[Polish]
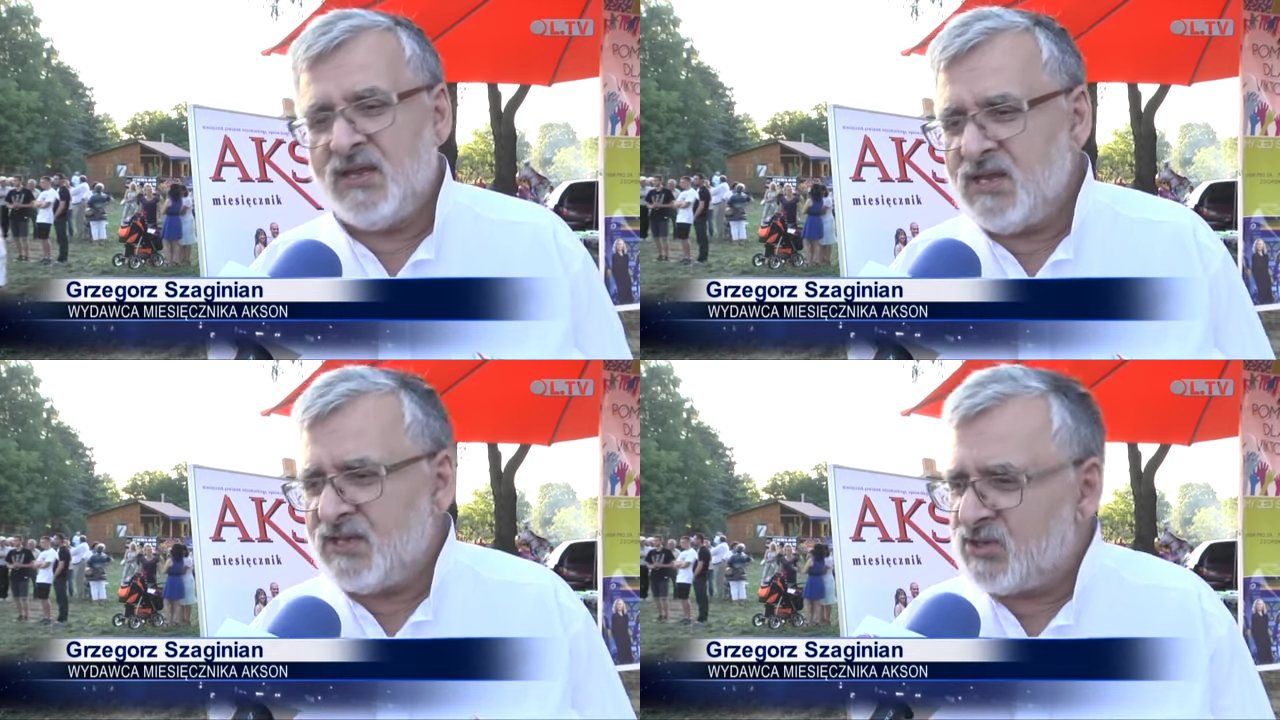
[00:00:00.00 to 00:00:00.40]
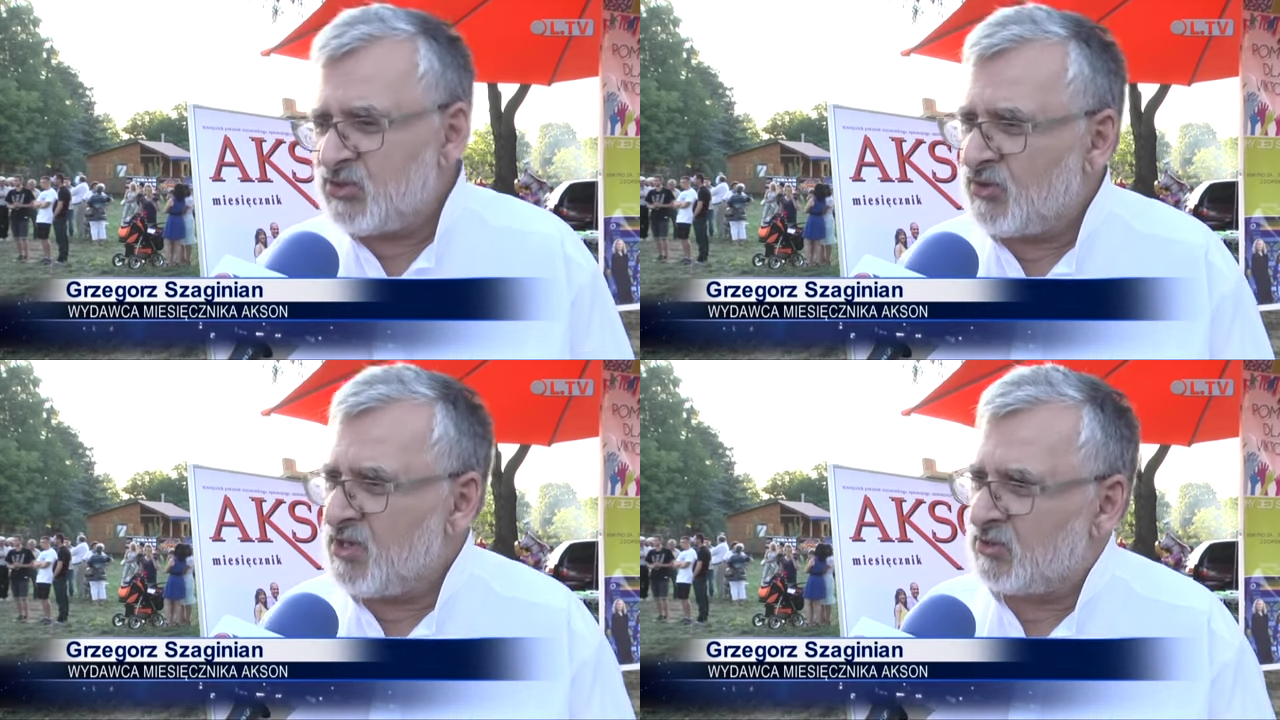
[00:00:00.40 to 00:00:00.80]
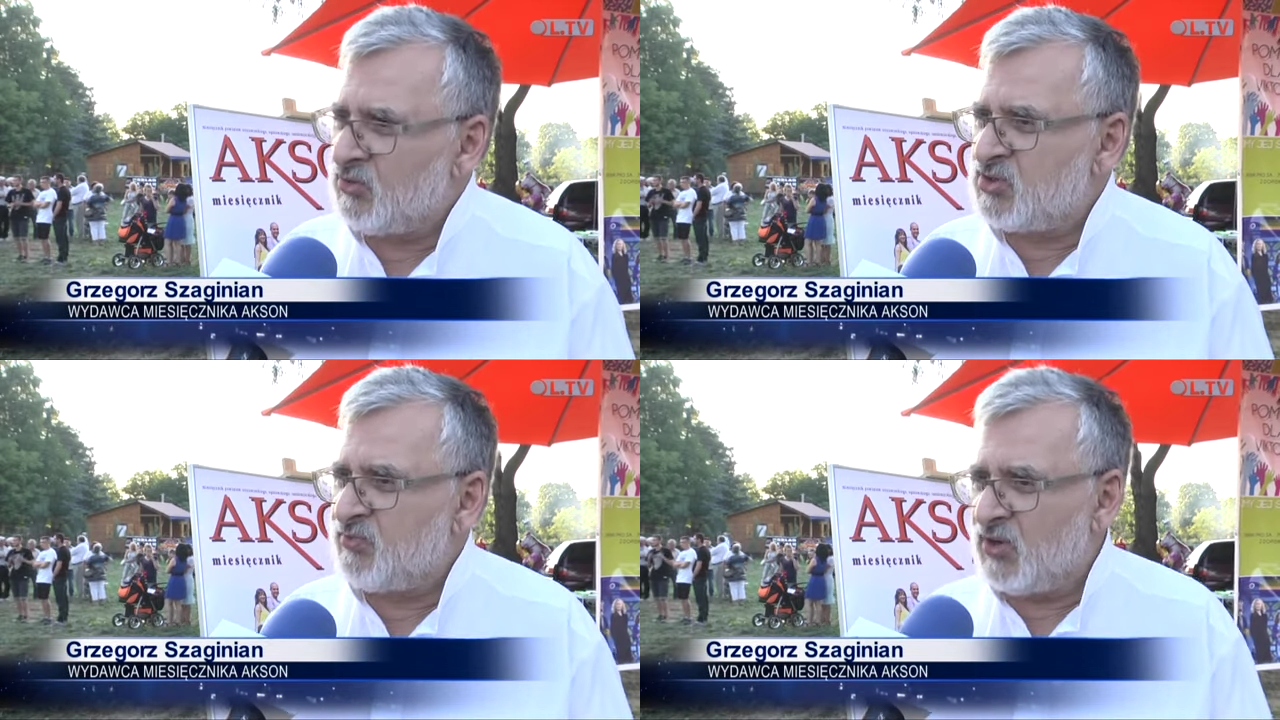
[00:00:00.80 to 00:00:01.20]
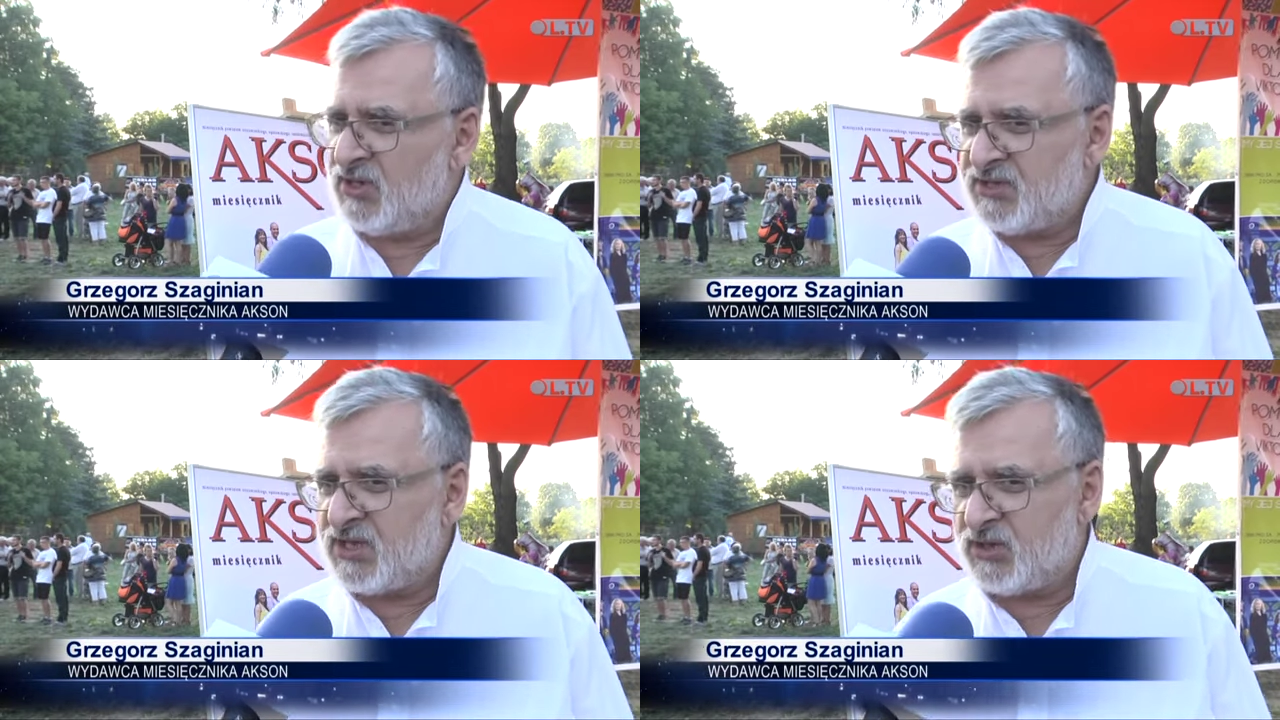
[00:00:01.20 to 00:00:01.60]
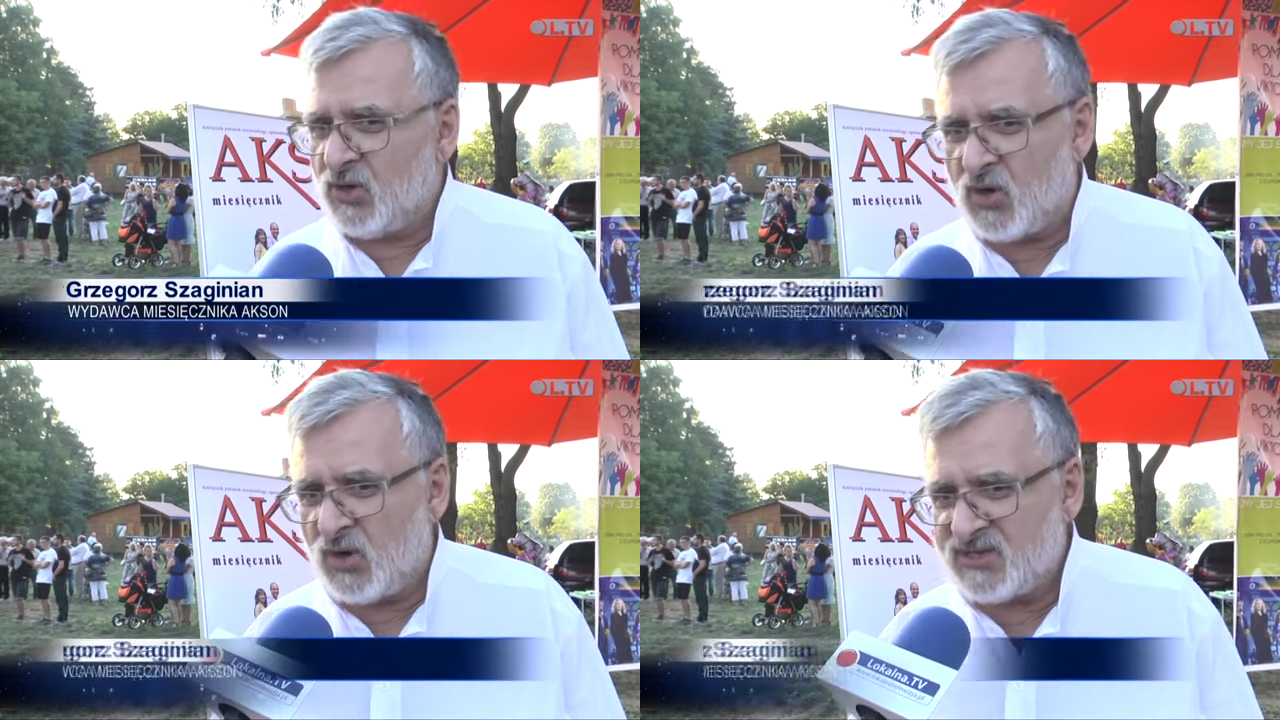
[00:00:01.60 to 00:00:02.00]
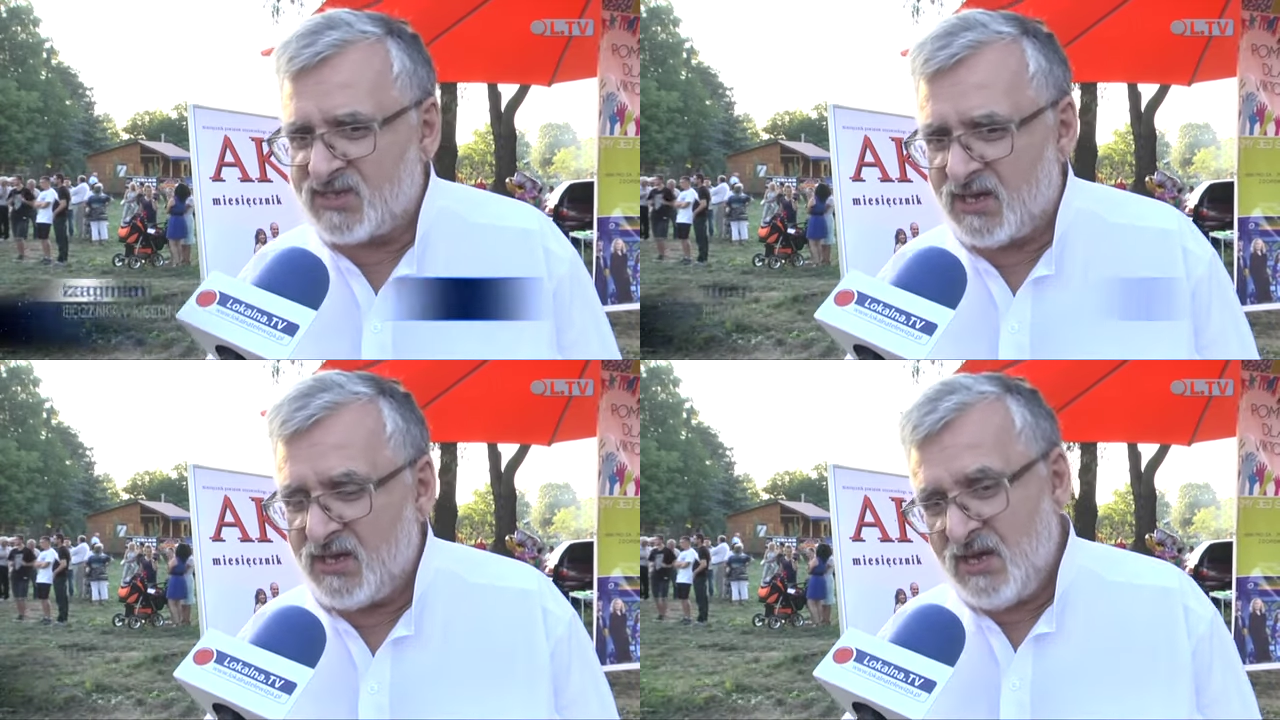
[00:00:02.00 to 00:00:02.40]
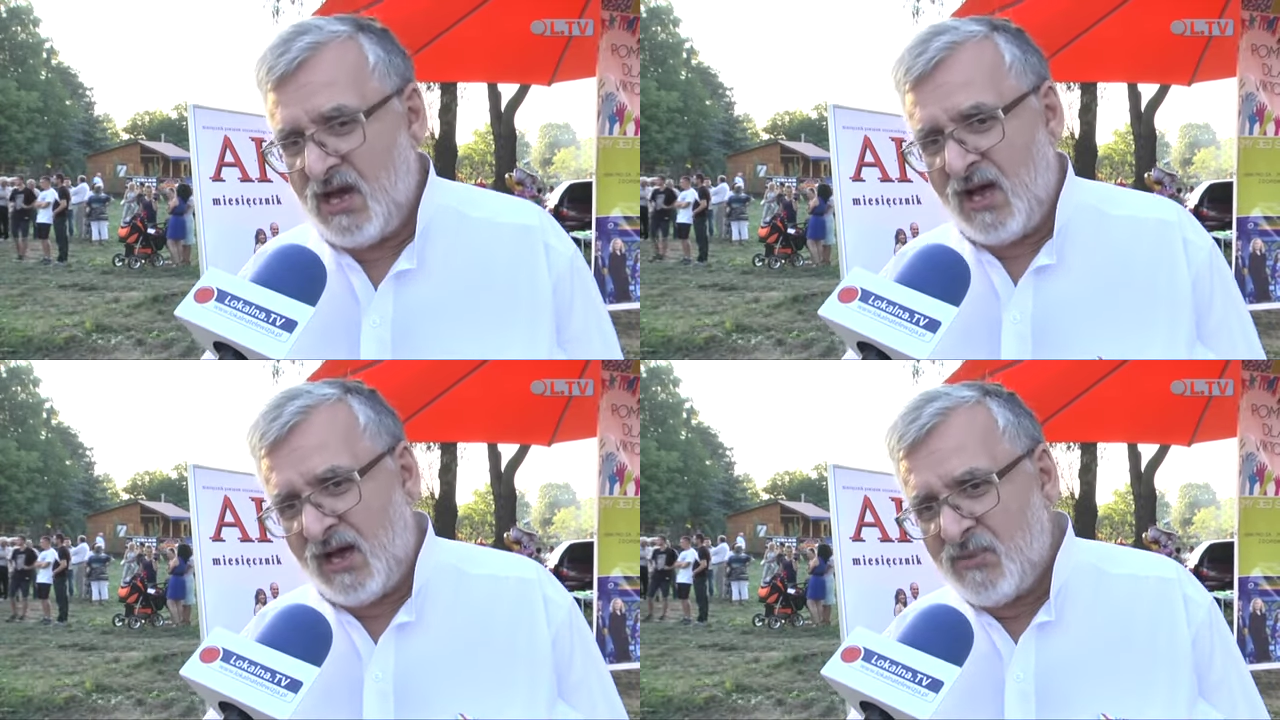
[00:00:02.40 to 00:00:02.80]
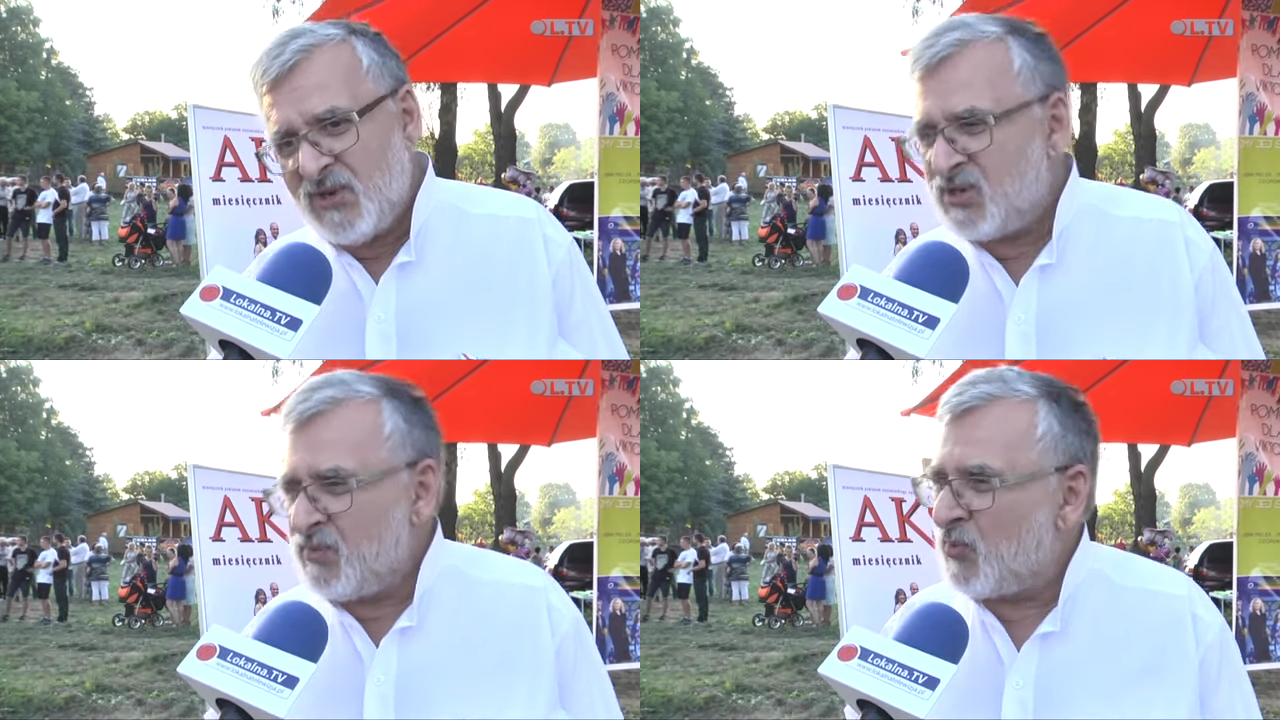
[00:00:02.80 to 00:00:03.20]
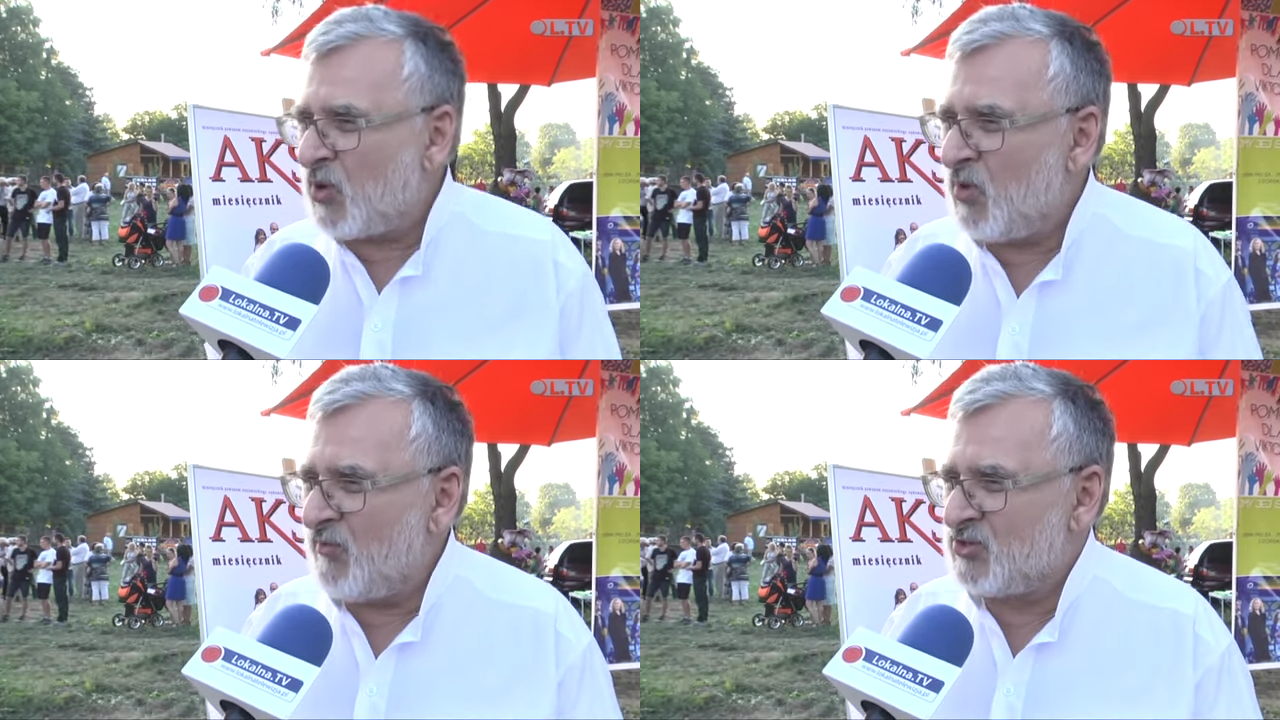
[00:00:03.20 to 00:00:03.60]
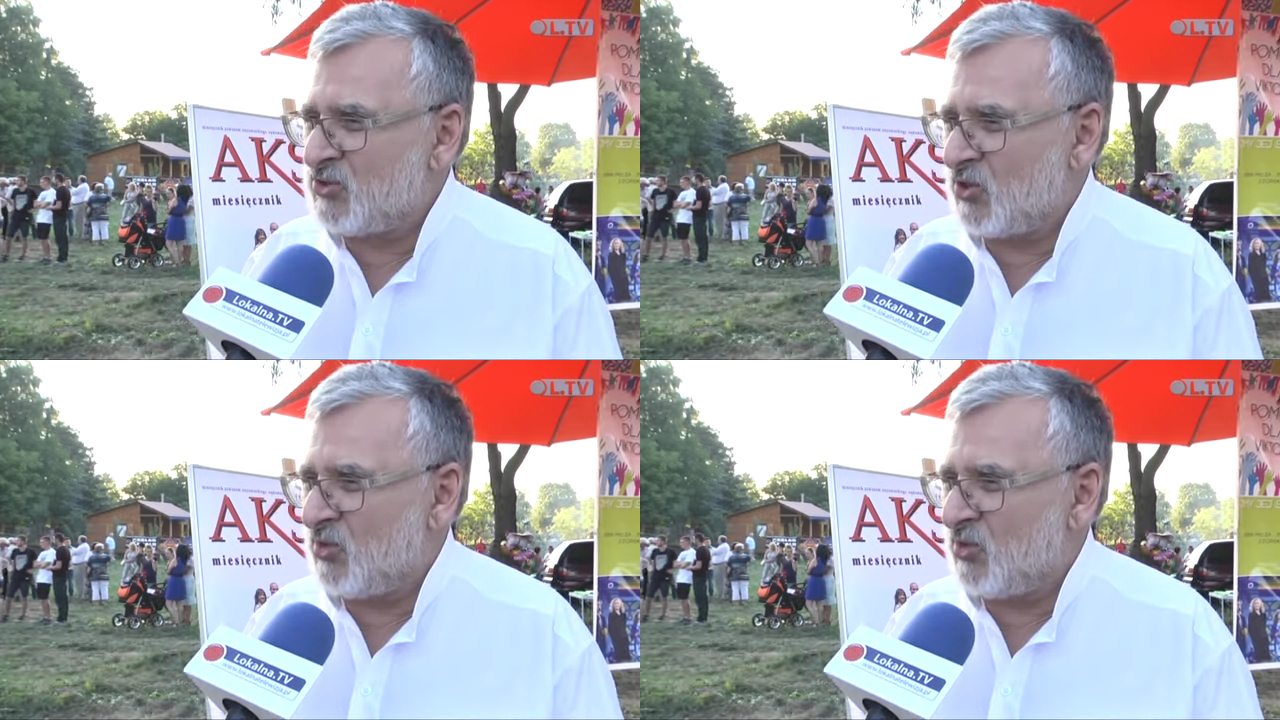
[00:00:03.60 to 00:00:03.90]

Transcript: Nie da się uniknąć polityki do końca, ale będziemy próbować to